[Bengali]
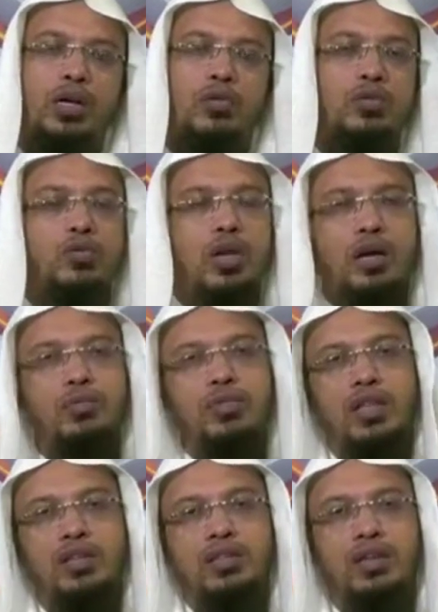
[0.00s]
কারণ রসুল আকম
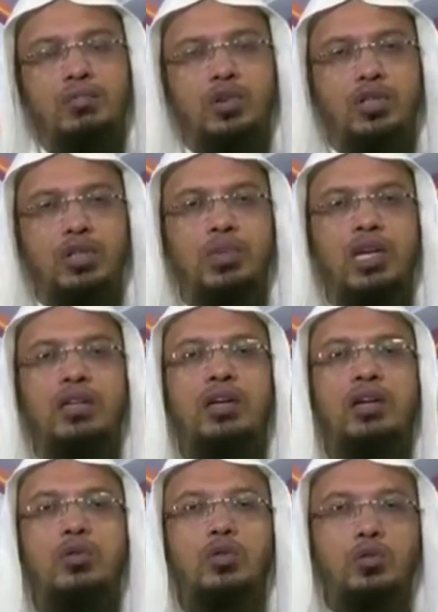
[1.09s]
সাল্লাহ সাল্লাম বলেছেন মান
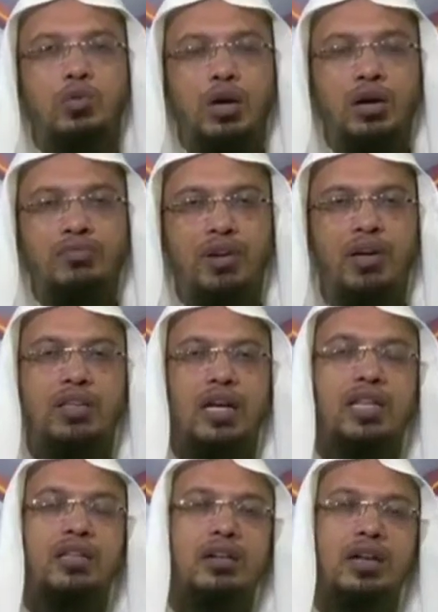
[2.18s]
আদরাকার রুকুয়া ফকাদ
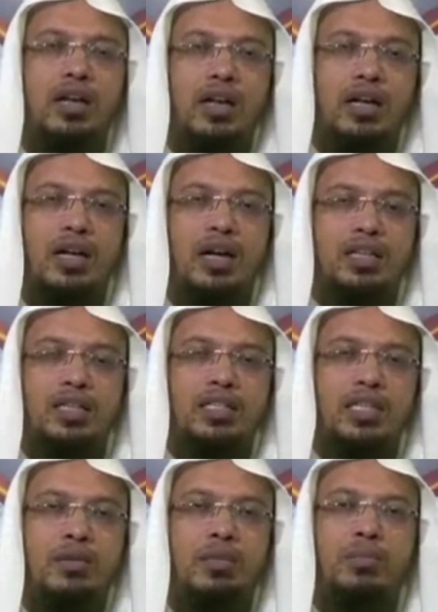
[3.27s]
আদরাকার রাকাহাতা যে
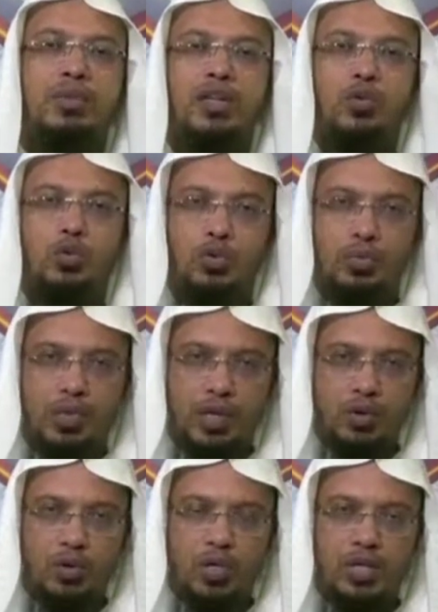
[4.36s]
ইমামকে রুকুতে পেল
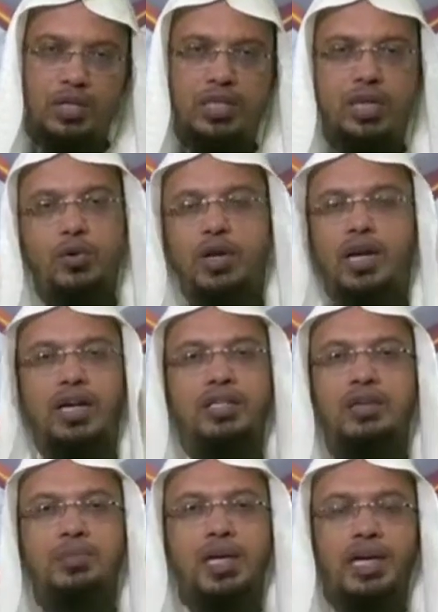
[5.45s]
সে ওই
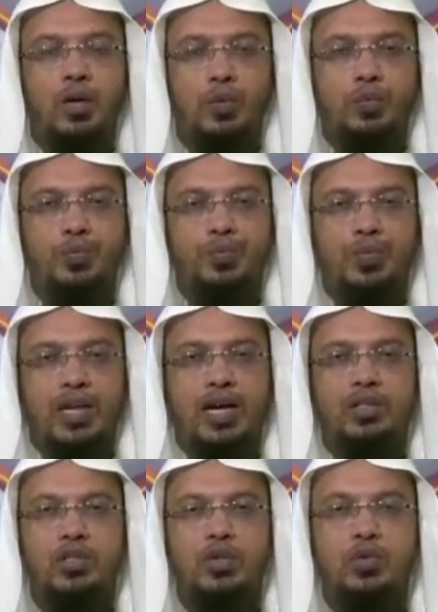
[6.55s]
রাকাতটি পেয়ে গেল আর
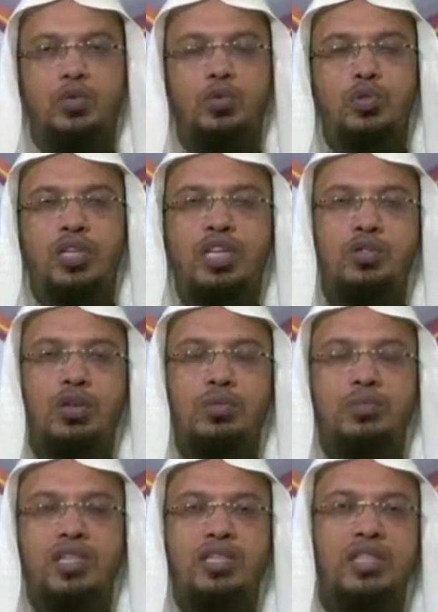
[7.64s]
যদি রুকু শেষ করে
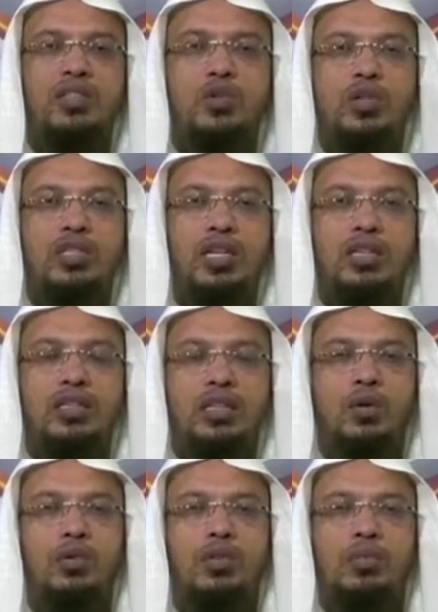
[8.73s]
ইমাম সেজদায় চলে যান
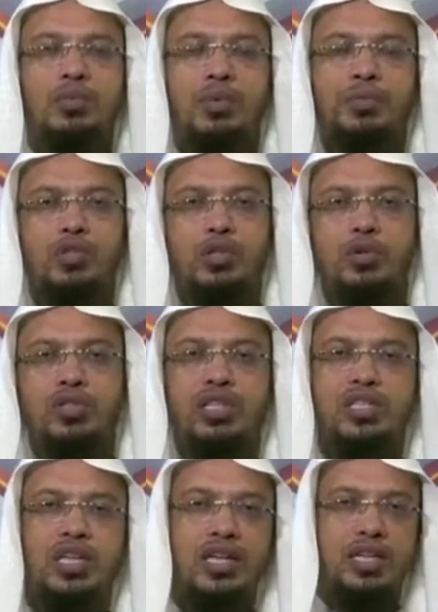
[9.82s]
তাহলে তো আমি ইমামের সঙ্গে ওই
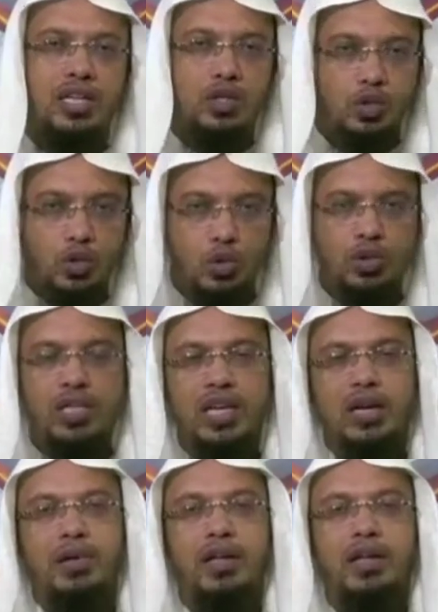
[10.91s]
সেজদায় যোগ দিলে
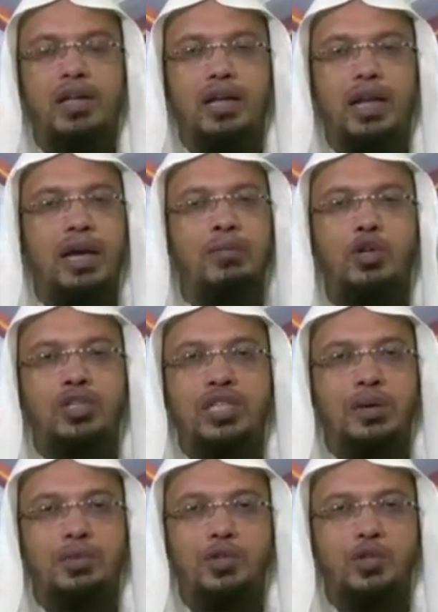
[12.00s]
আমার লাভ হচ্ছে
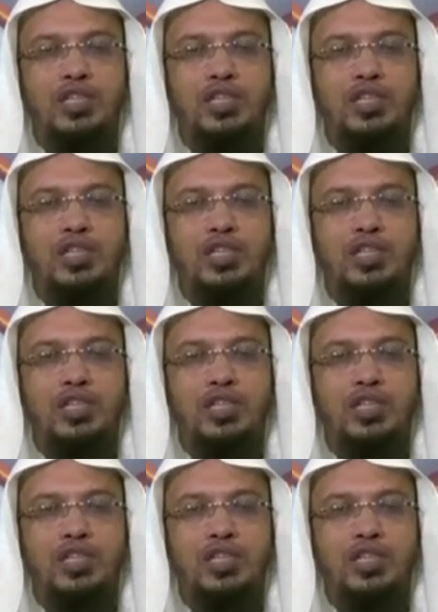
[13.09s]
না আপাত